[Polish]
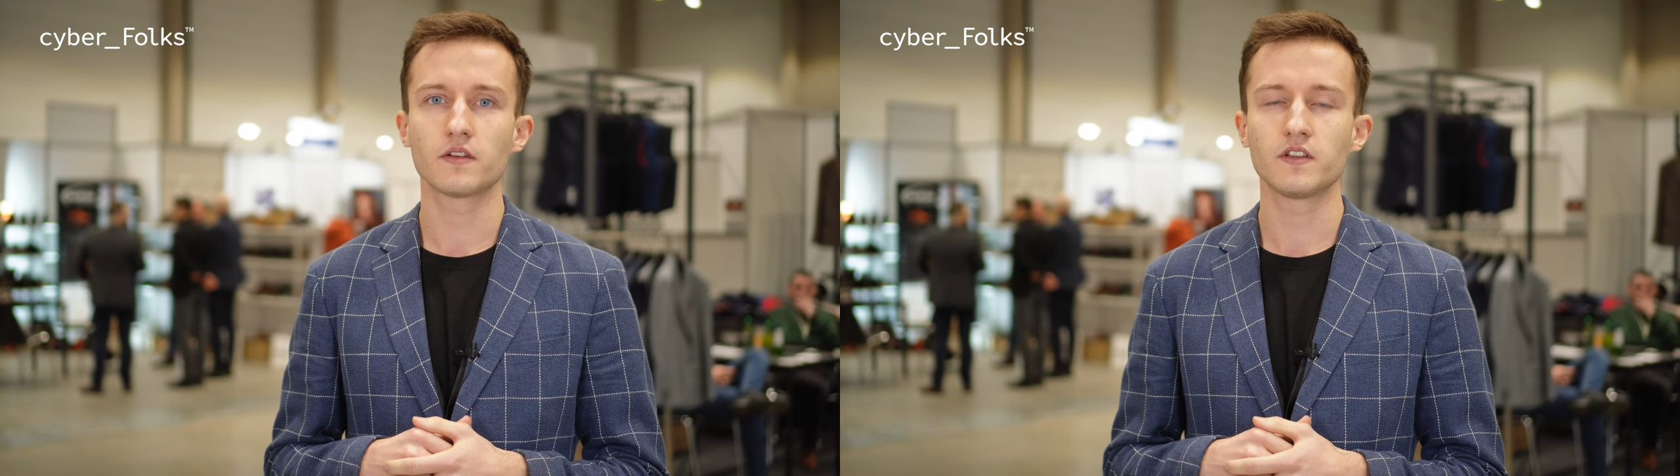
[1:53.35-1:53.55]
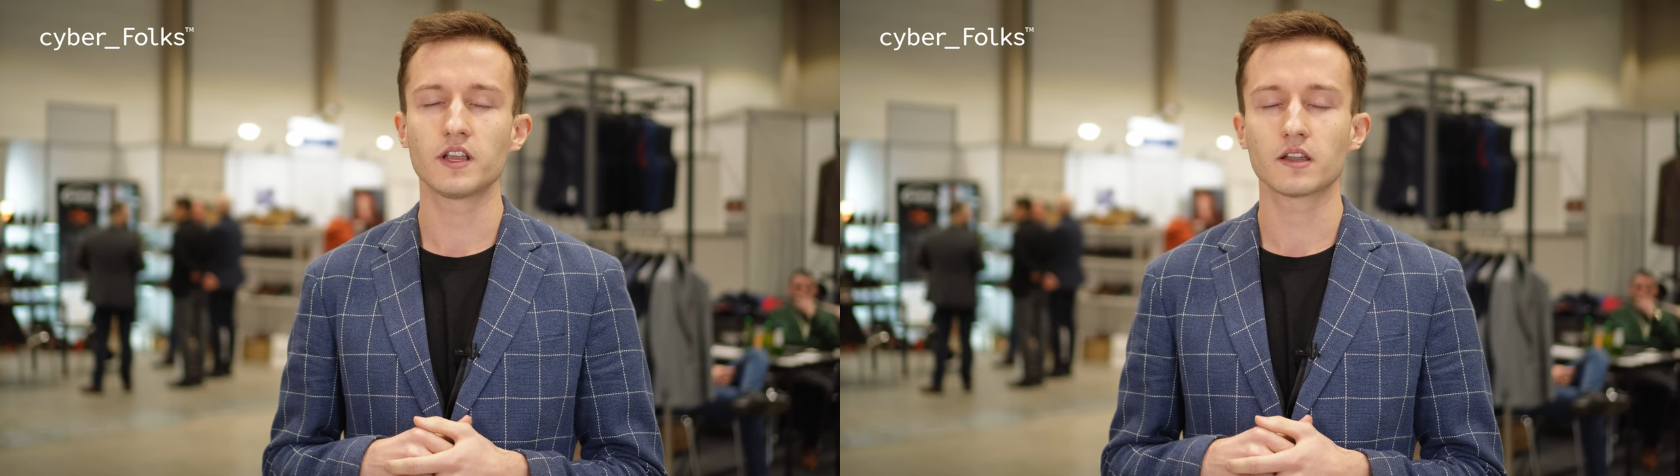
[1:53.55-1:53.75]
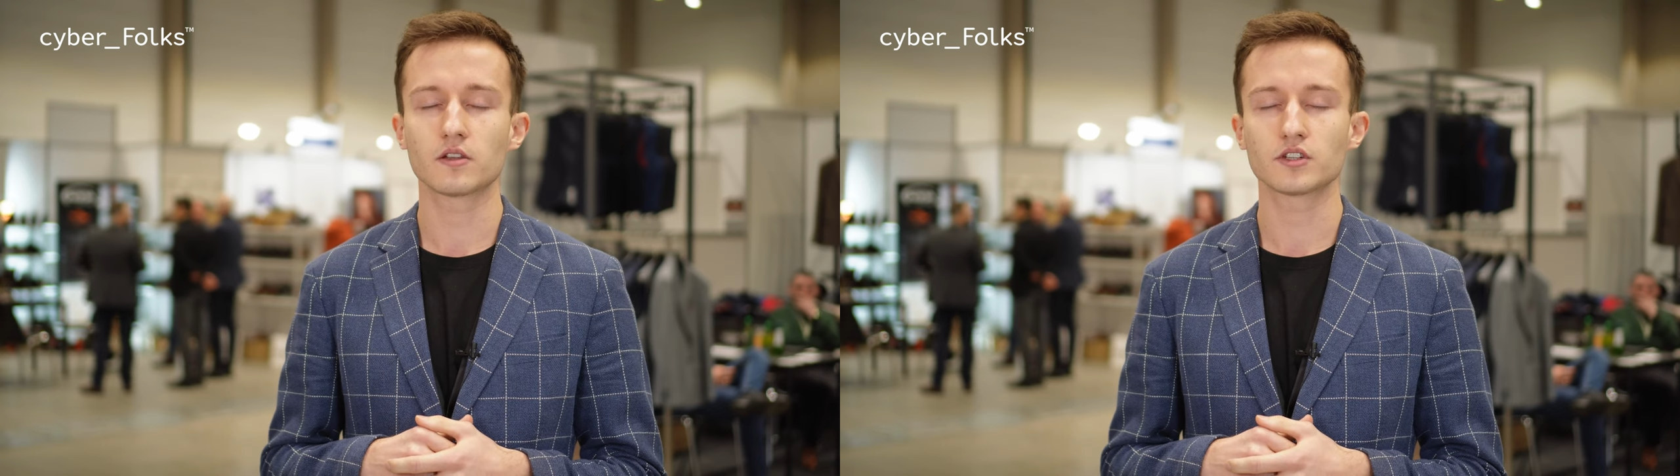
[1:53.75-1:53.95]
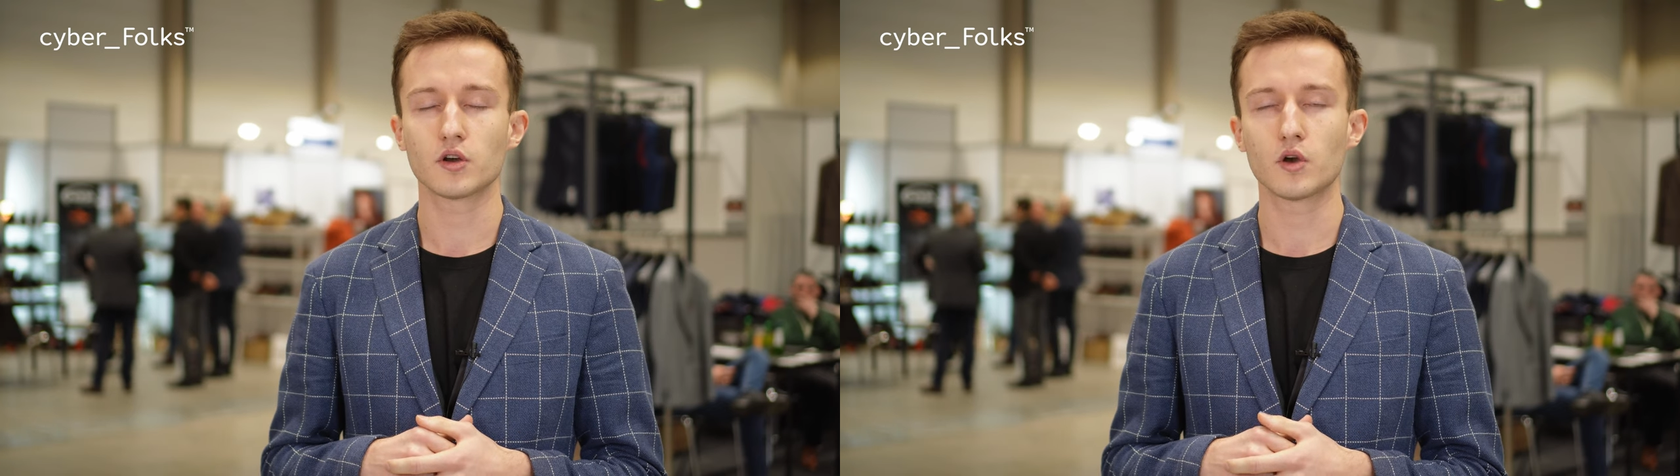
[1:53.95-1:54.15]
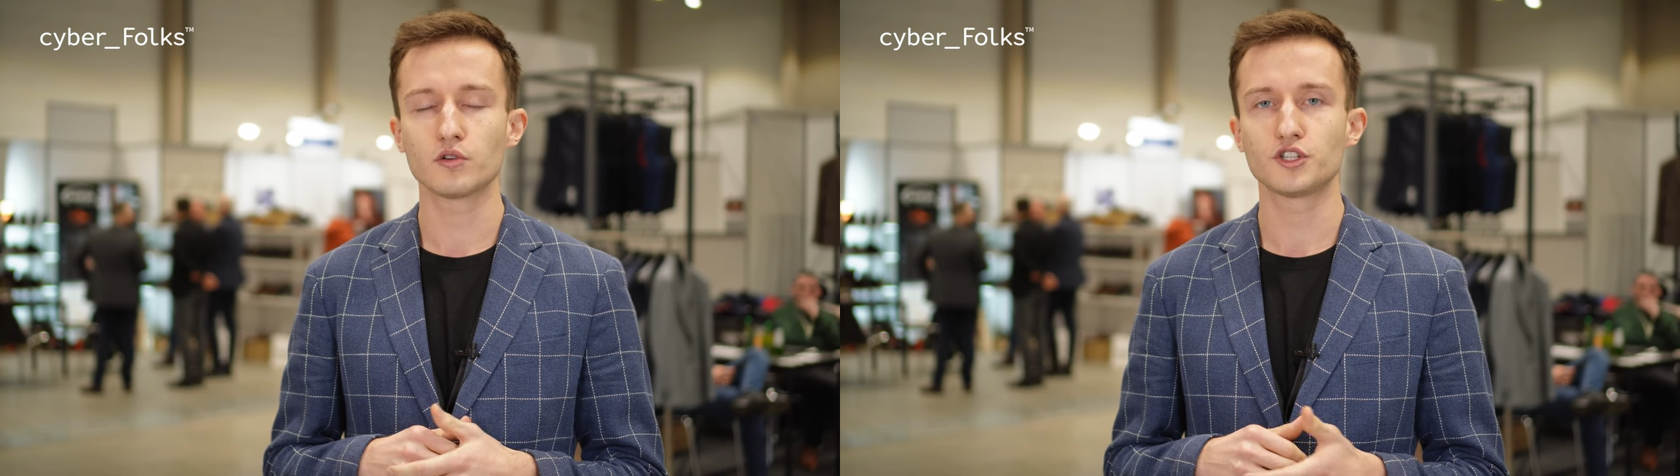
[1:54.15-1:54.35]
wynika to, że
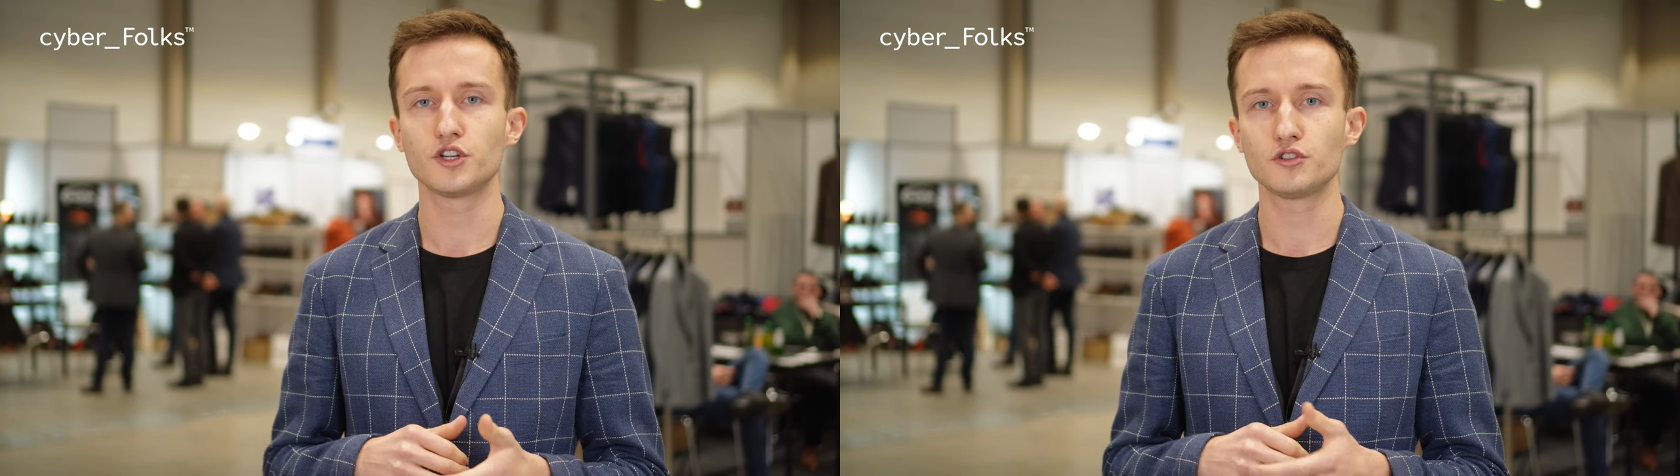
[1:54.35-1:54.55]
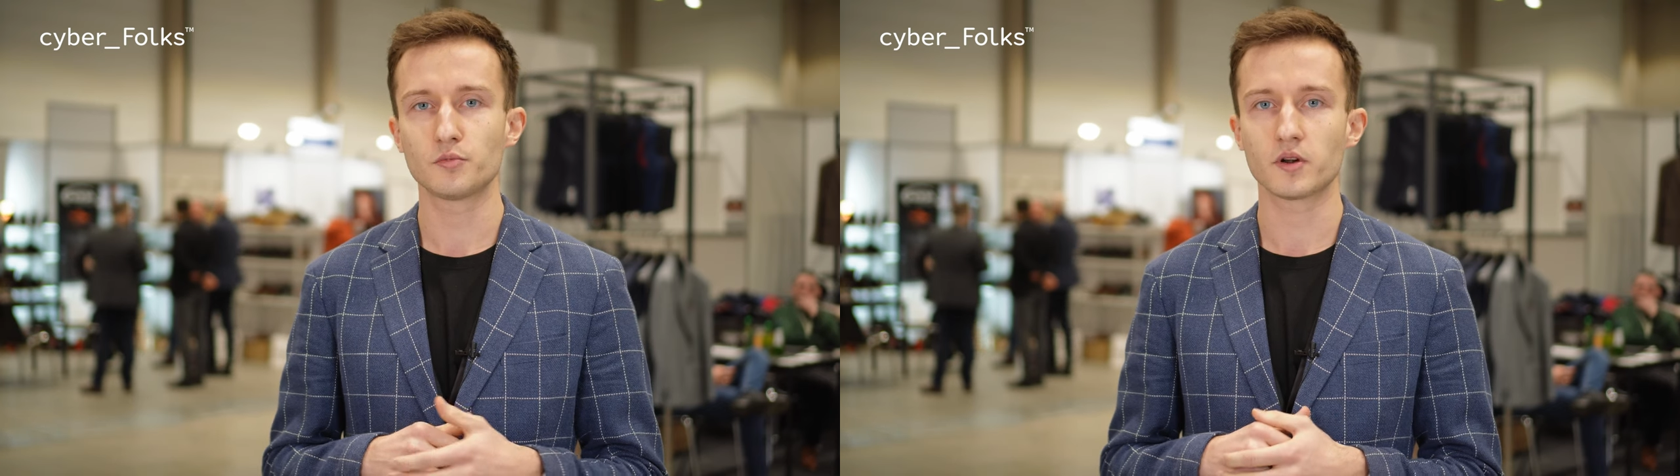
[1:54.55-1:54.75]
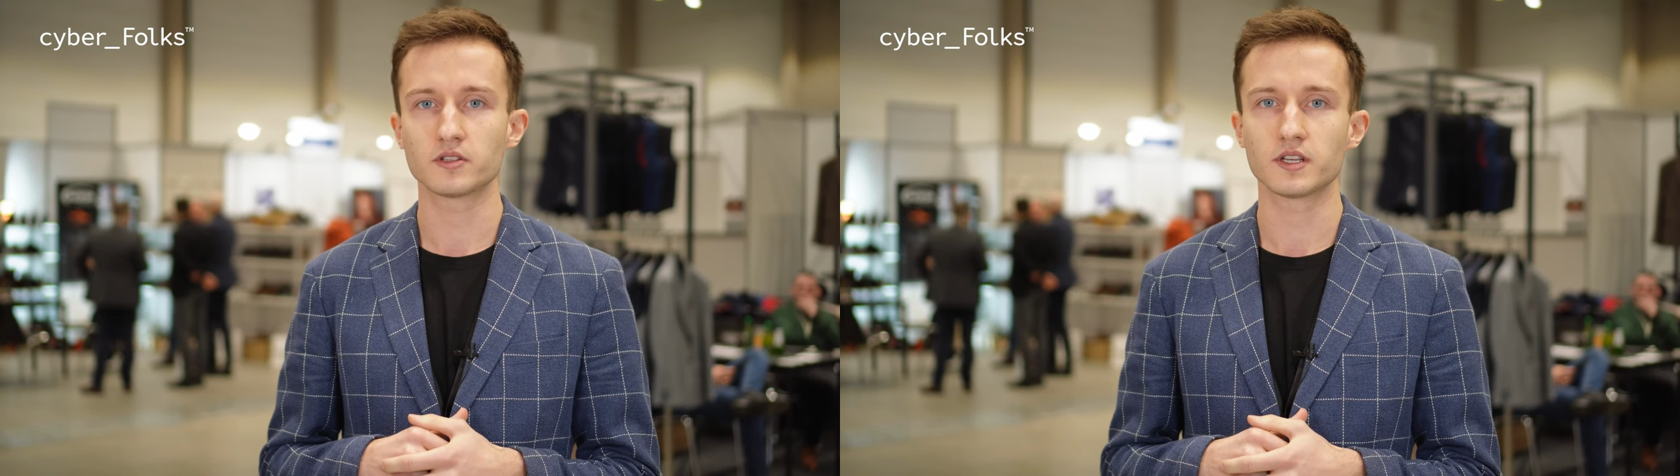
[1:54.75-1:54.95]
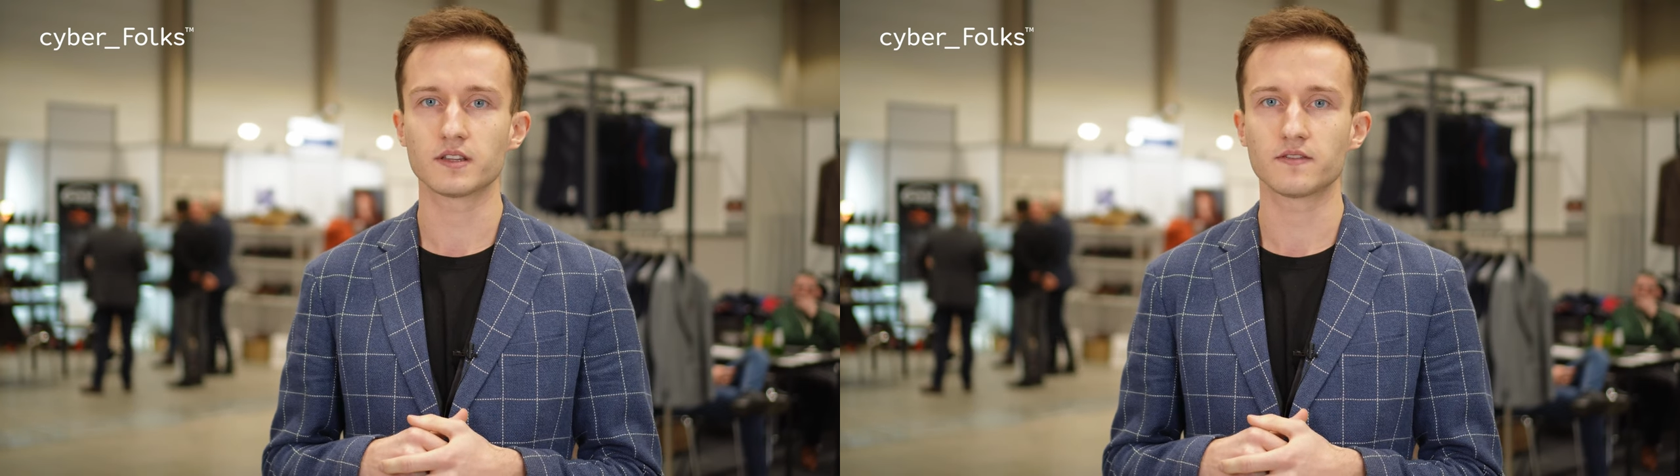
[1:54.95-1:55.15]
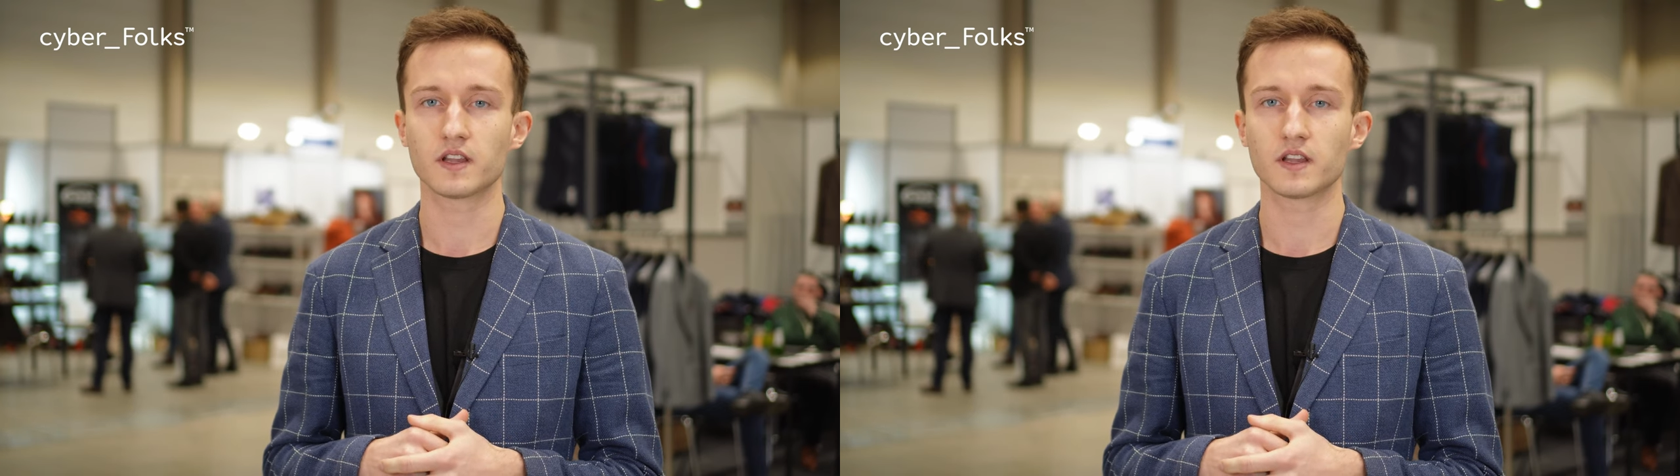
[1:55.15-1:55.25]
około 10%